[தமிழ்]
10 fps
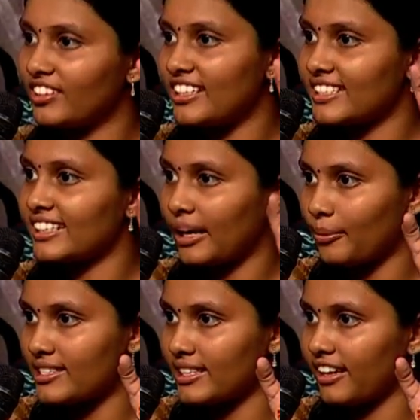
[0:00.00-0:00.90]
ரீசெண்டாக
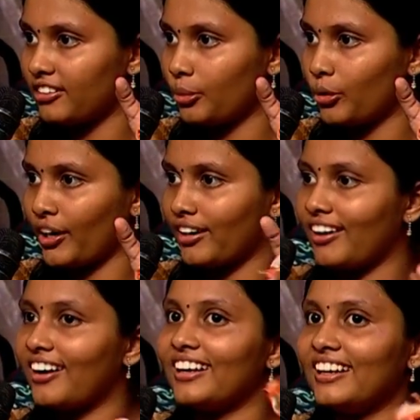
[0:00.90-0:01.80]
கமெண்ட்ஸ் ஏதாவது
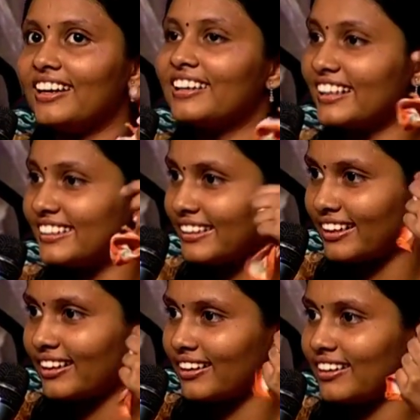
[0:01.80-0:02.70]
போட்டாங்கன்னா இல்லை
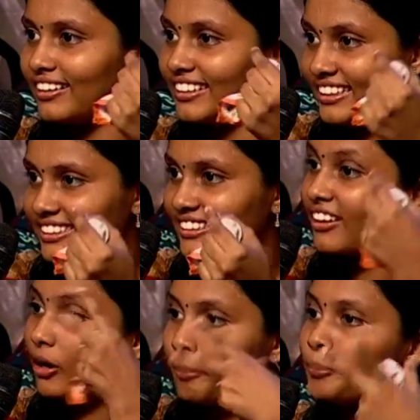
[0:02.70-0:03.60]
எதெல்லாம்
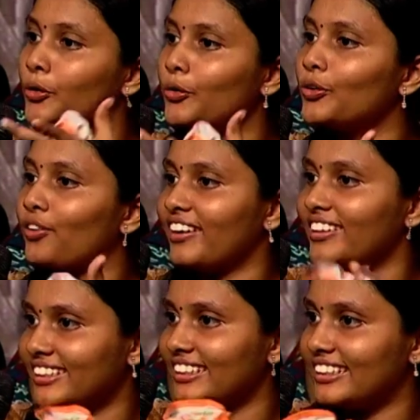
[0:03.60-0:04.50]
ரீசெண்டாக அப் டு
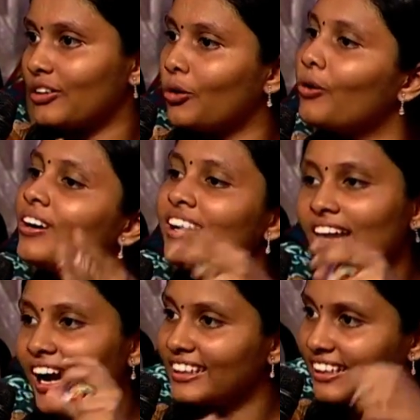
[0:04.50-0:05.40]
ட்ரெண்டுக்கு இருக்கோ
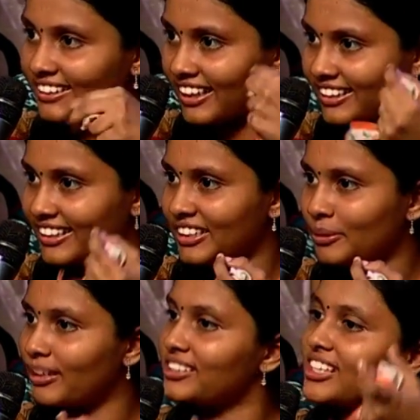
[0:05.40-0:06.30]
அதெல்லாம் டக்கு
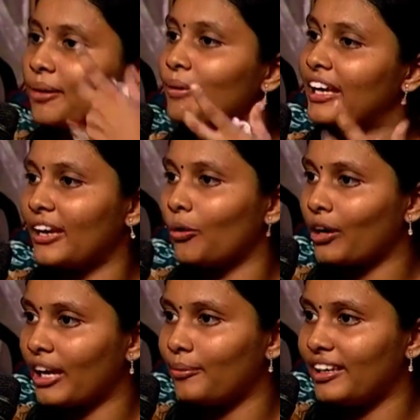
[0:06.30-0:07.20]
டக்குன்னு படித்து அப்படியே
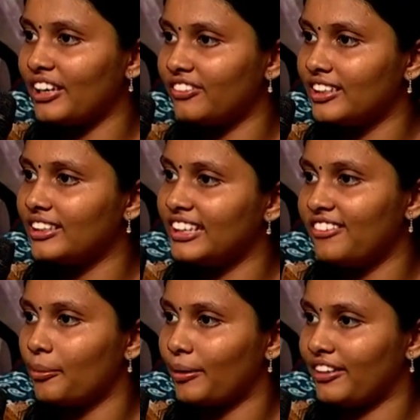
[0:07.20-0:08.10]
ஓகேபுலரி
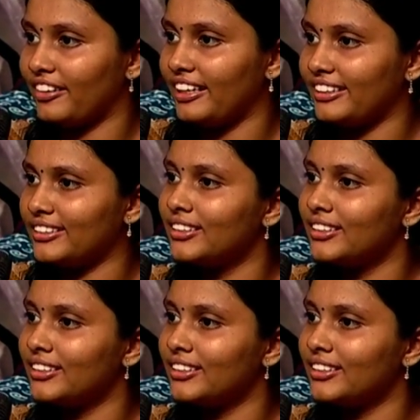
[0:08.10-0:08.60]
டெவலப் பண்ண வேண்டியது